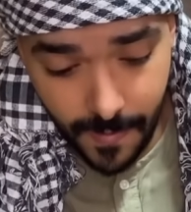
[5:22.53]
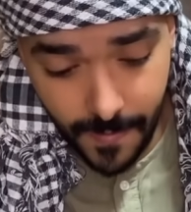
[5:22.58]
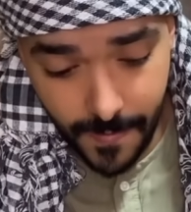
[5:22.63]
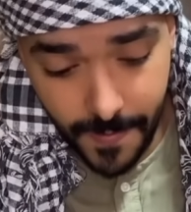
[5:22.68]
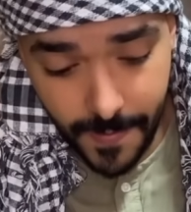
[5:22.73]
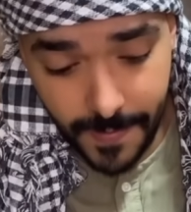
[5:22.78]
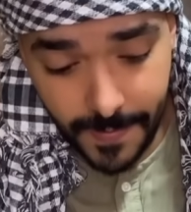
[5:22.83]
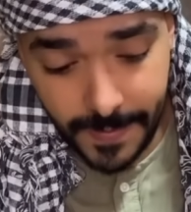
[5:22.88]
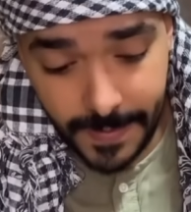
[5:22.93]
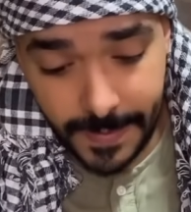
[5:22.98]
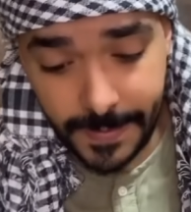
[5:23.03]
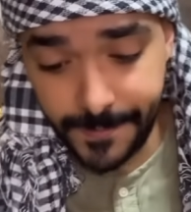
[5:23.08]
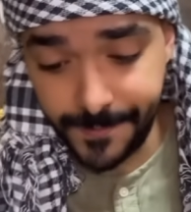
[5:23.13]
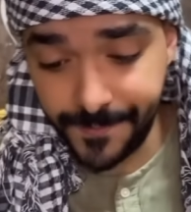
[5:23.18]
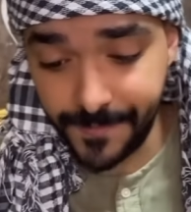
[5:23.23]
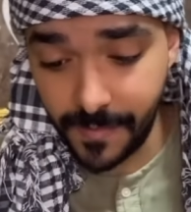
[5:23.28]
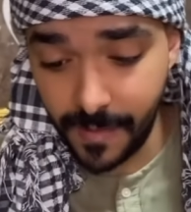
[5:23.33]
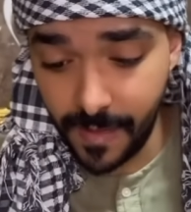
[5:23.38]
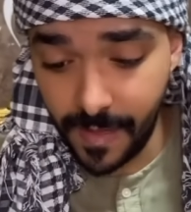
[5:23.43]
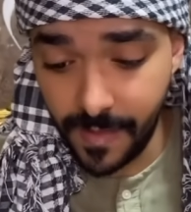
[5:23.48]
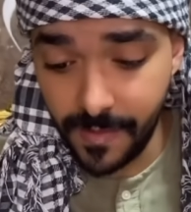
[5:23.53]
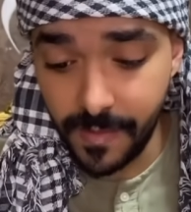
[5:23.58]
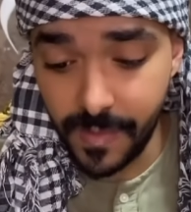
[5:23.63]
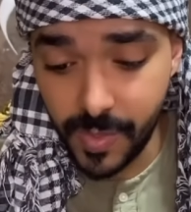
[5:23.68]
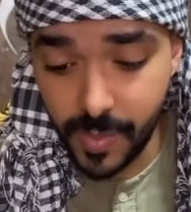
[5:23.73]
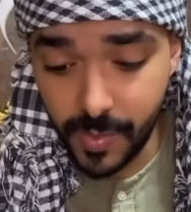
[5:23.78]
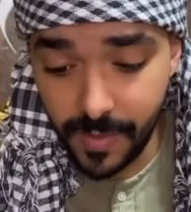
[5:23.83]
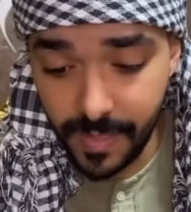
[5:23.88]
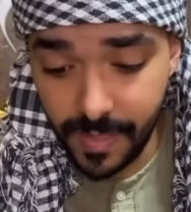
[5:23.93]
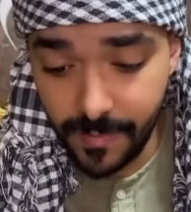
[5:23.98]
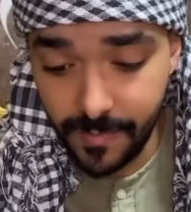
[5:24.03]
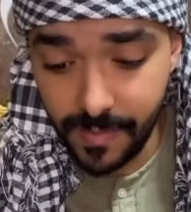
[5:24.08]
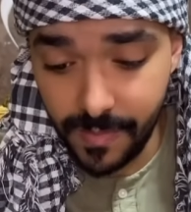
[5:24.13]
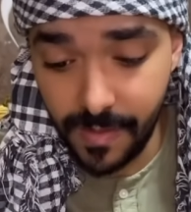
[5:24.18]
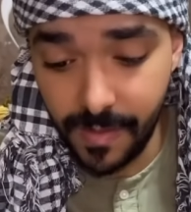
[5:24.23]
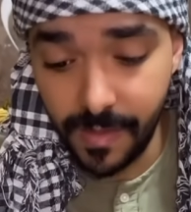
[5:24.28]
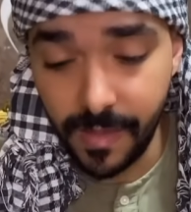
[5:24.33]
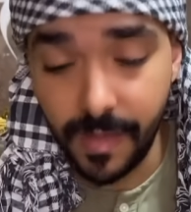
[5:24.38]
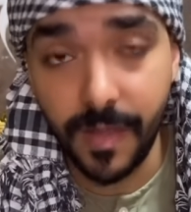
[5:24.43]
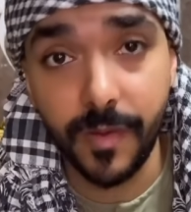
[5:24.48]
آه خدنا شويه
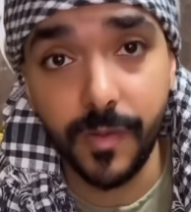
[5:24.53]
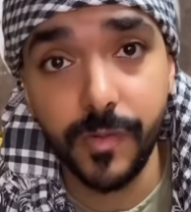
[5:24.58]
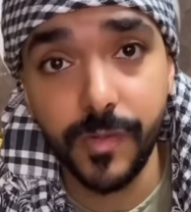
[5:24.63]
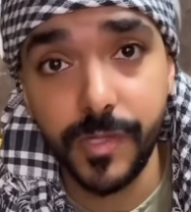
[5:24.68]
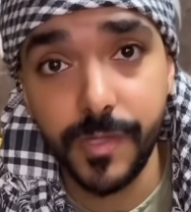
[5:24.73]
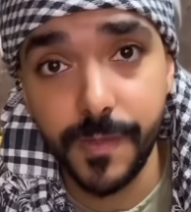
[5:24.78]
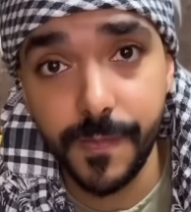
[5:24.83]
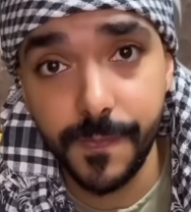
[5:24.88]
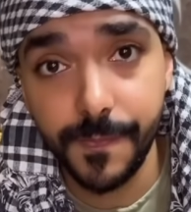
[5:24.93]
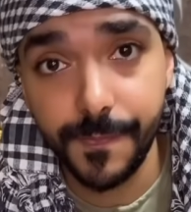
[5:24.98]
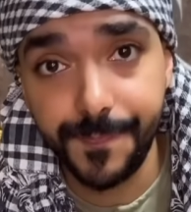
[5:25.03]
من القرنوش